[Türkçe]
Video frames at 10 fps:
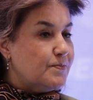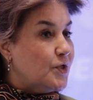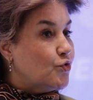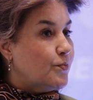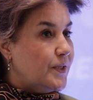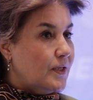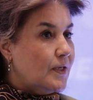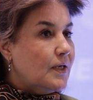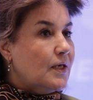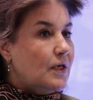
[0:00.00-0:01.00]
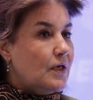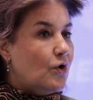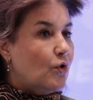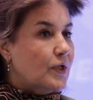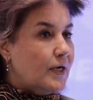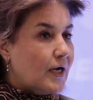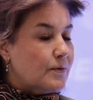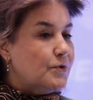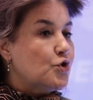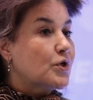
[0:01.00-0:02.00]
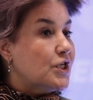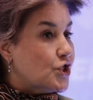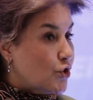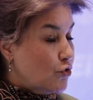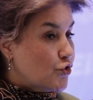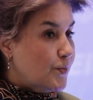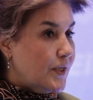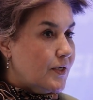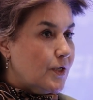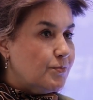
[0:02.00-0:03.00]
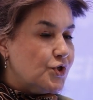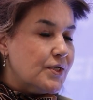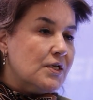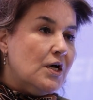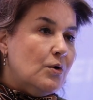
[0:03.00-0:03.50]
B2B e, olarak birçok iş görüşmeleri yapacağız.